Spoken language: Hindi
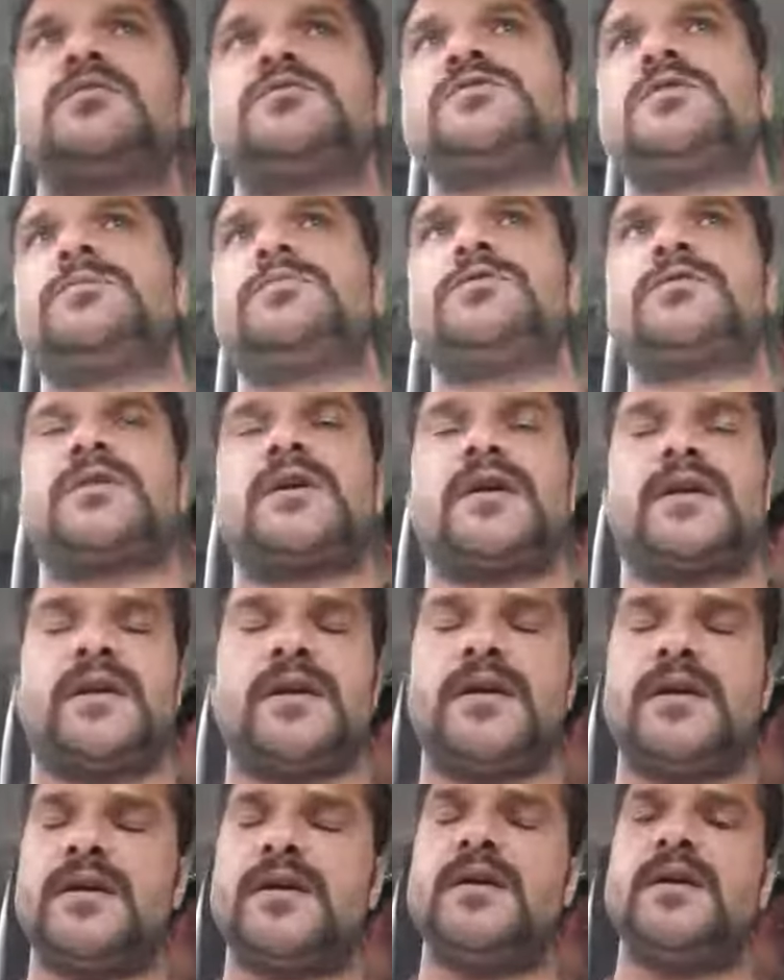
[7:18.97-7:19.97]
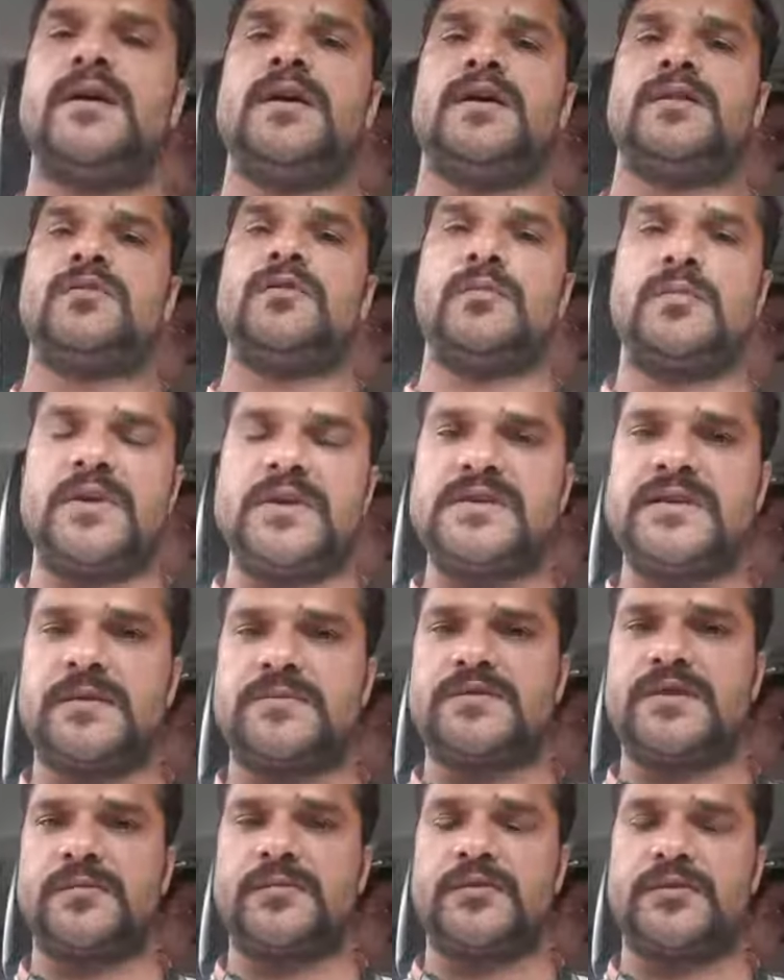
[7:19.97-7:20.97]
को सपोर्ट करना है तो प्लीज आप
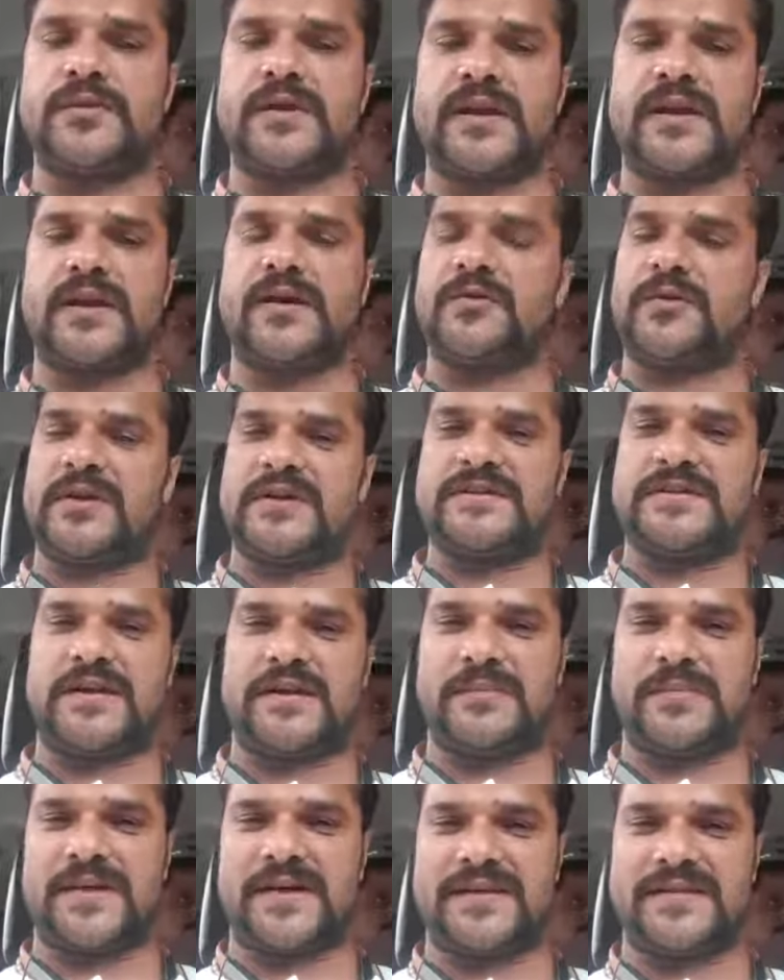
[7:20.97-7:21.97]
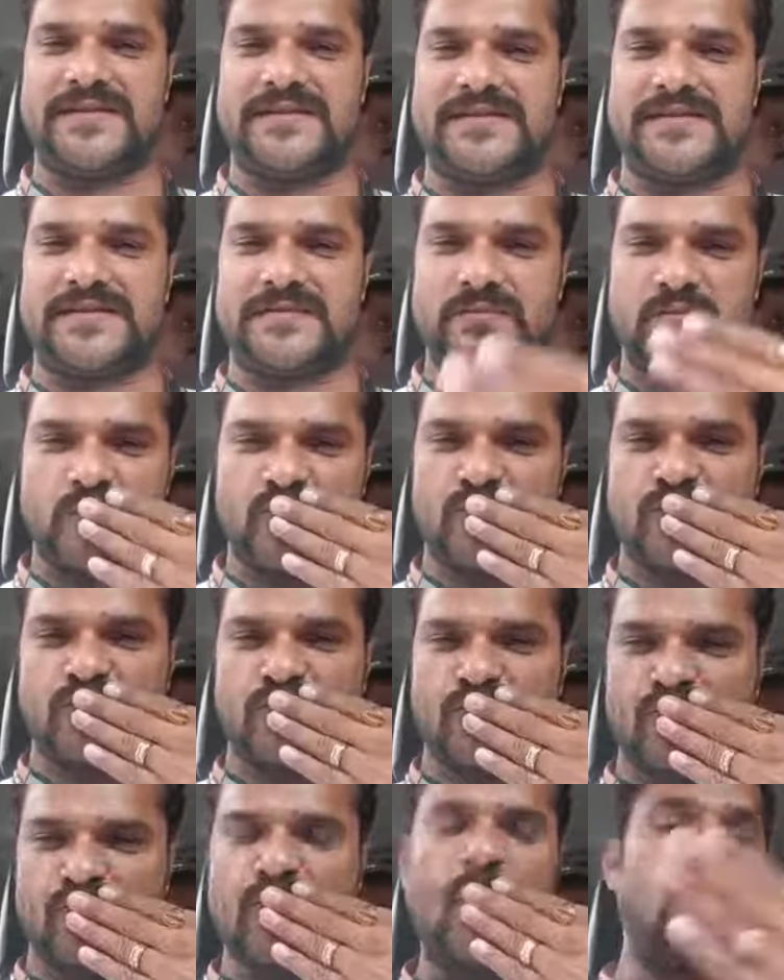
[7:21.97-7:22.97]
सपोर्ट करिए और ढेर सारा प्यार
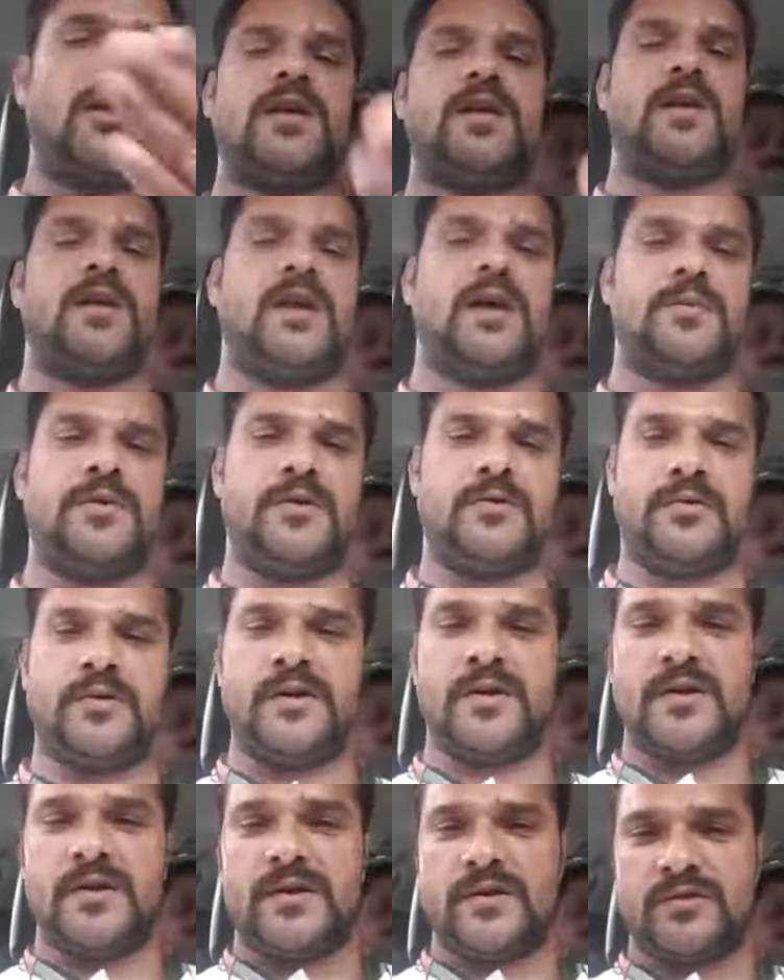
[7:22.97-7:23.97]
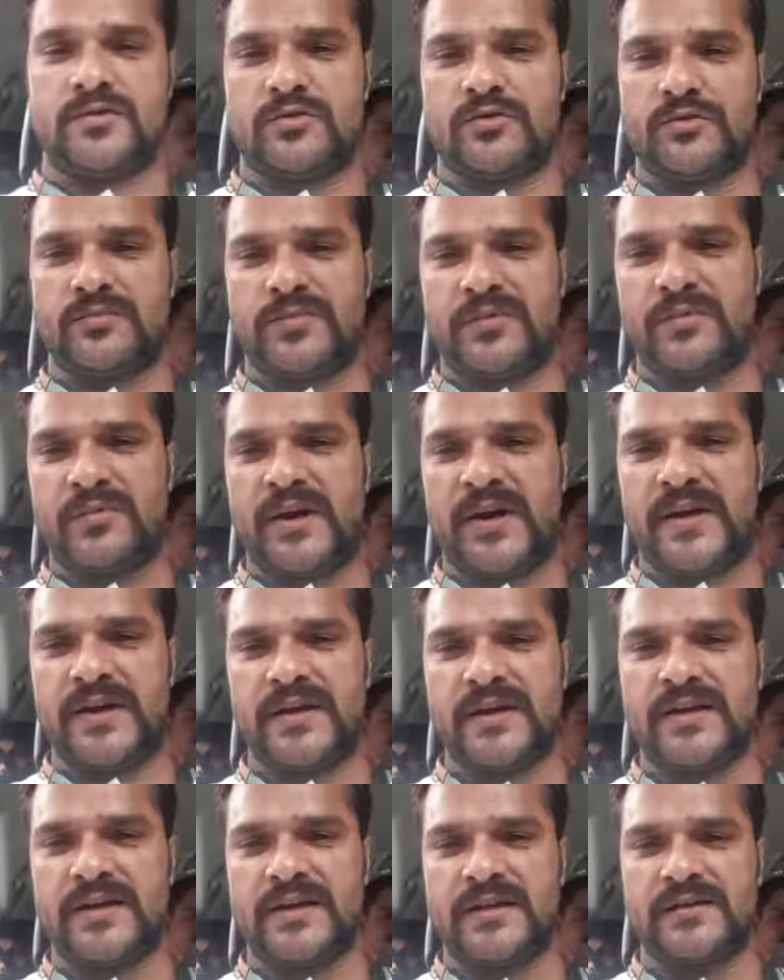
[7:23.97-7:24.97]
दीजिए लव यू तुम बाढ़
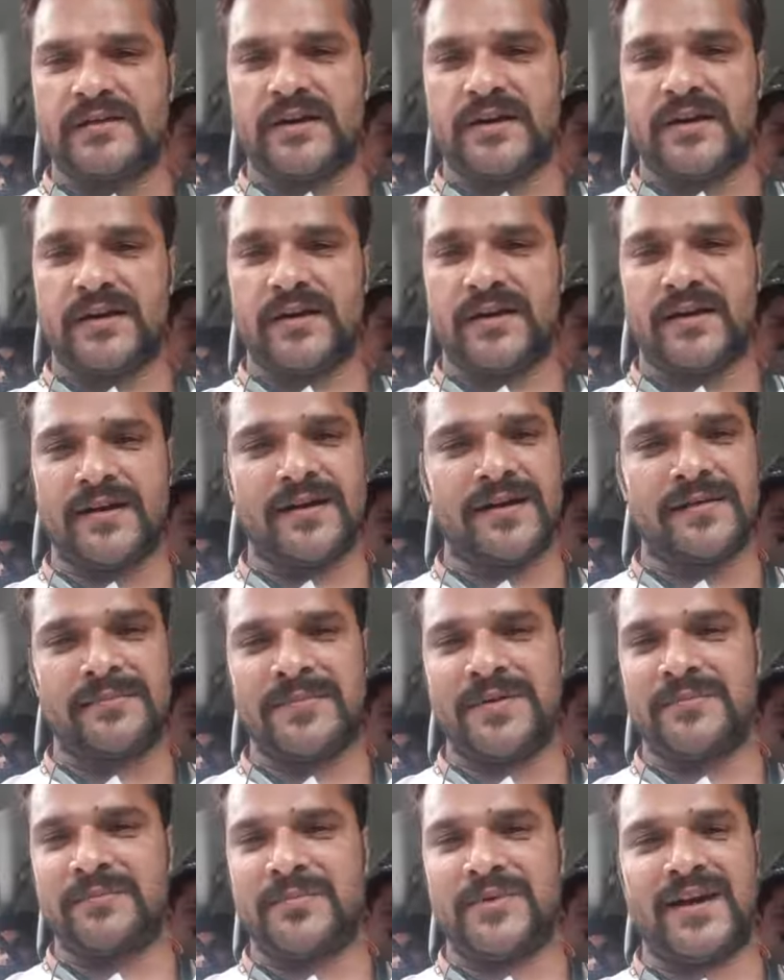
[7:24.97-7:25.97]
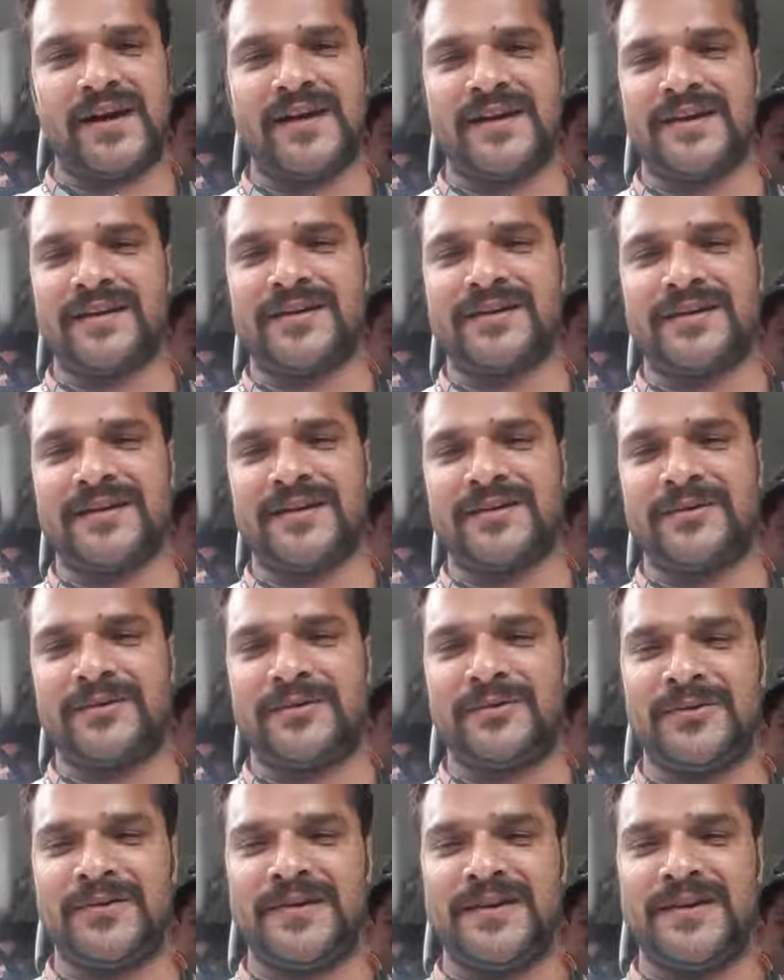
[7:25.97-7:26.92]
की तरह हमें प्यार करो